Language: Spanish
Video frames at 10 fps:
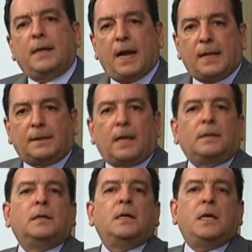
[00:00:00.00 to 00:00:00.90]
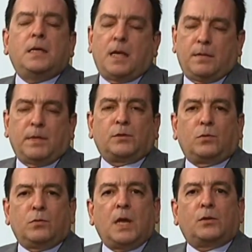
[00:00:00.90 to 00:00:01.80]
grata y además
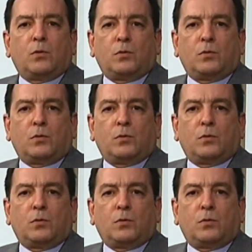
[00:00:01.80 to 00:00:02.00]
con un alto